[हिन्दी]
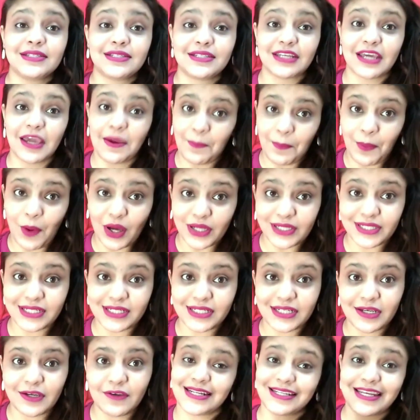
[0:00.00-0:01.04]
स्टे
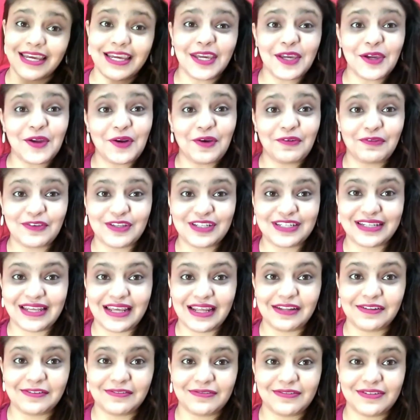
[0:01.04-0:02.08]
पॉजिटिव टेक केयर ऑफ योर
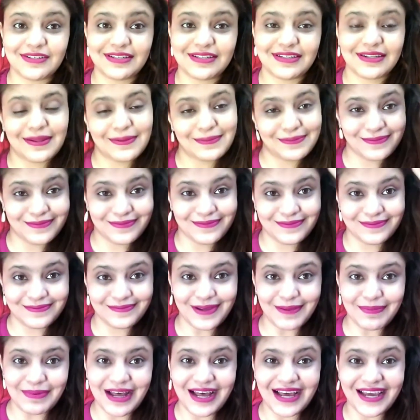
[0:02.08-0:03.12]
सेल्व